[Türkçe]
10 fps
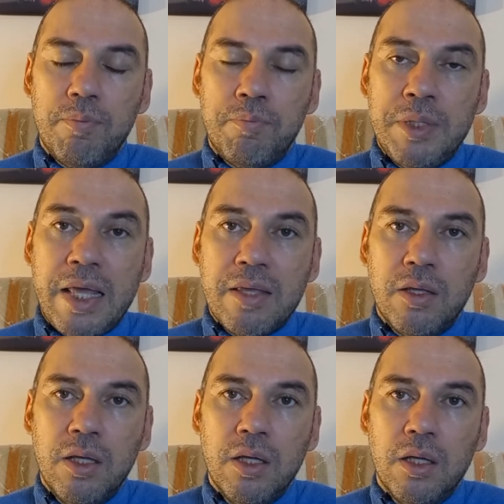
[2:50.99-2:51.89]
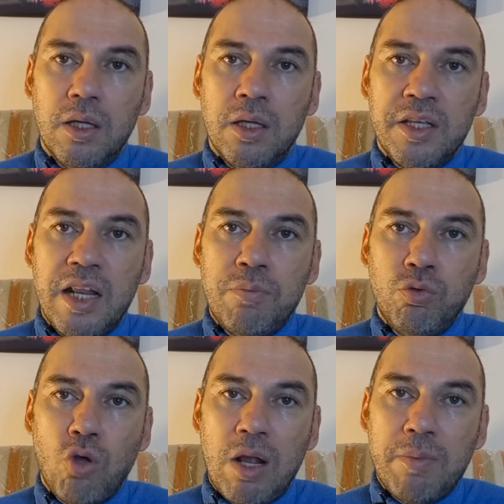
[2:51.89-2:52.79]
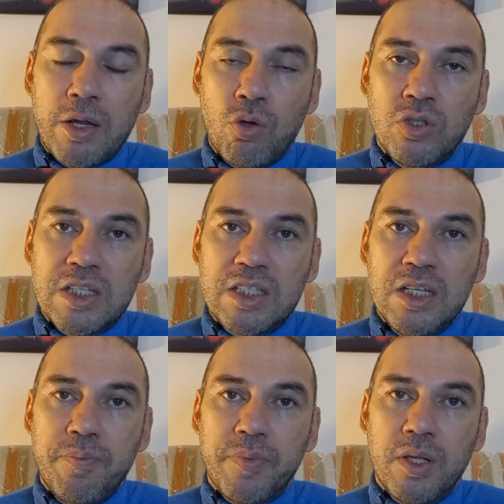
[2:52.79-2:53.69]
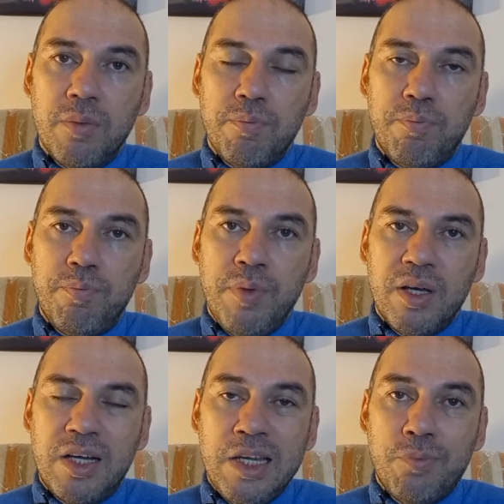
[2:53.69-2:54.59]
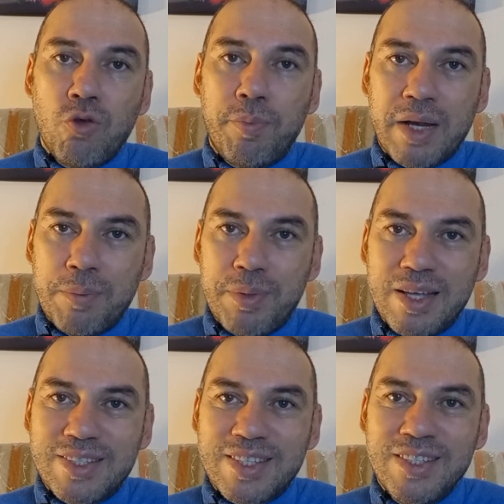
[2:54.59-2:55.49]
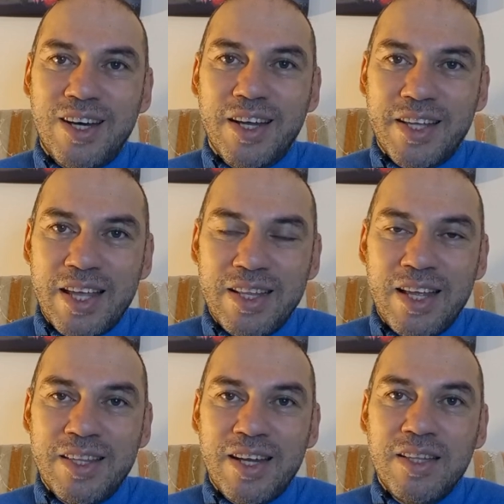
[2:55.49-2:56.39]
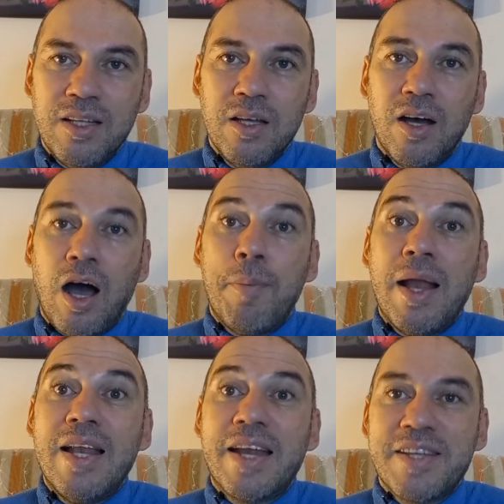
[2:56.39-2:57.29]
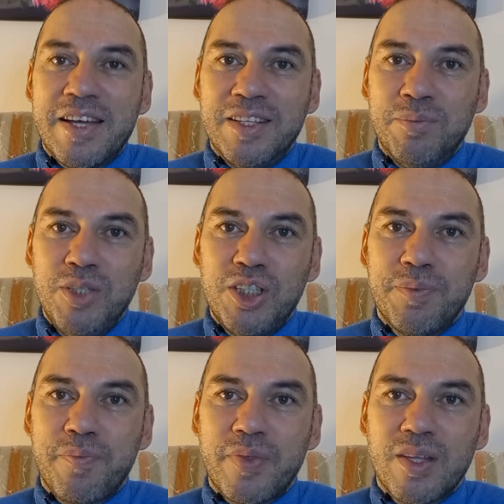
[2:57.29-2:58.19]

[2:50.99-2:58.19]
Bir de e, yine bu dönemler öncesi kripto para piyasasını hareketlendiren haberler yayılmış.